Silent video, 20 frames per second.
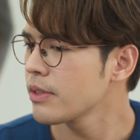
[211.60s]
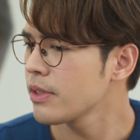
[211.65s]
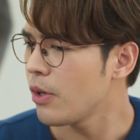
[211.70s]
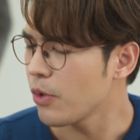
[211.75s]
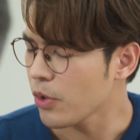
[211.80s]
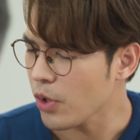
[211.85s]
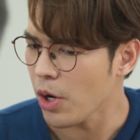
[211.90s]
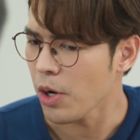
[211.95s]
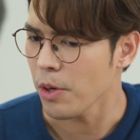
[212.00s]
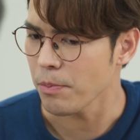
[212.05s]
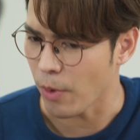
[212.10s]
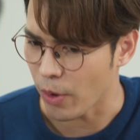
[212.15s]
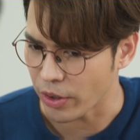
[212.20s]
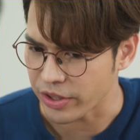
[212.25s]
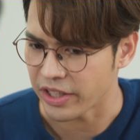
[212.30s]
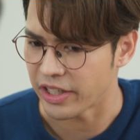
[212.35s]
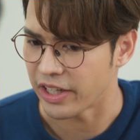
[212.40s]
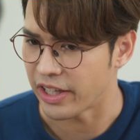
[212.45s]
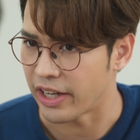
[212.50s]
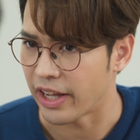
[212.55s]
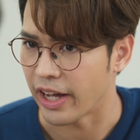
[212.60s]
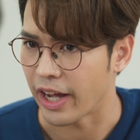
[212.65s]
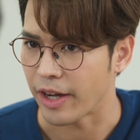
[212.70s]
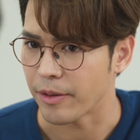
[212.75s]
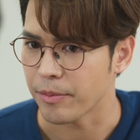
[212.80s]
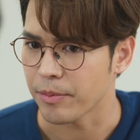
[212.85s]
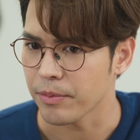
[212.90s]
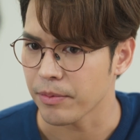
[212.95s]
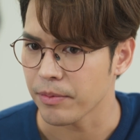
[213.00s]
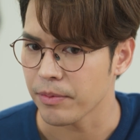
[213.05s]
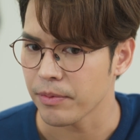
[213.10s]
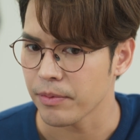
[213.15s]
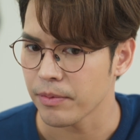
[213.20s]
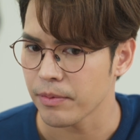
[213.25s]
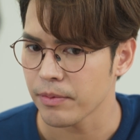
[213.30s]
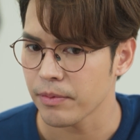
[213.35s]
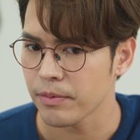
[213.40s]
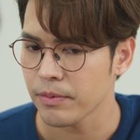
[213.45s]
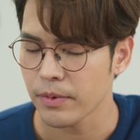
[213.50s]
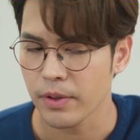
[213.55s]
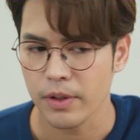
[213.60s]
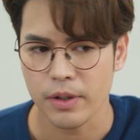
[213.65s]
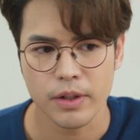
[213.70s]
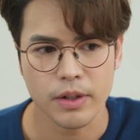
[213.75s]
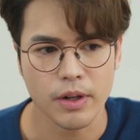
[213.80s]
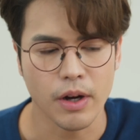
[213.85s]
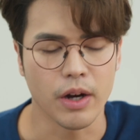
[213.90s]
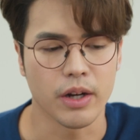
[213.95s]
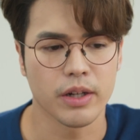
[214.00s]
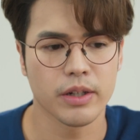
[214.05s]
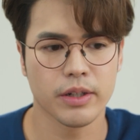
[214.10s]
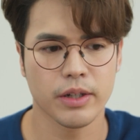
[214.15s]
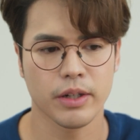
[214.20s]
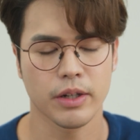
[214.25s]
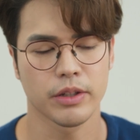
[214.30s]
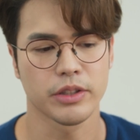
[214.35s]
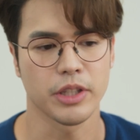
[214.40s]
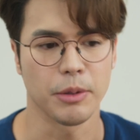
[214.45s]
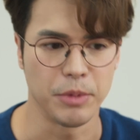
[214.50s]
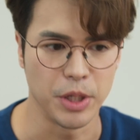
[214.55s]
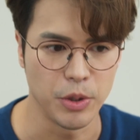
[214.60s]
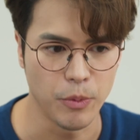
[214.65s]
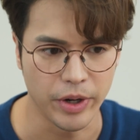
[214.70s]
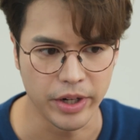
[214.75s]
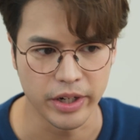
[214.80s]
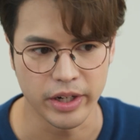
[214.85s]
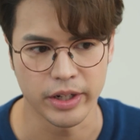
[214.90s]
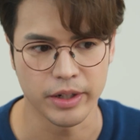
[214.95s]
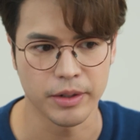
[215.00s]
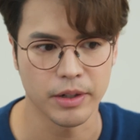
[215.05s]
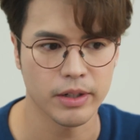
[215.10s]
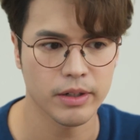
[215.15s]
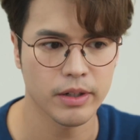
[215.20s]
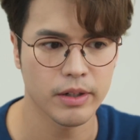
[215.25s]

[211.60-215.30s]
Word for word: เขาก็ปกติดีนะครับแต่มีวันหนึ่ง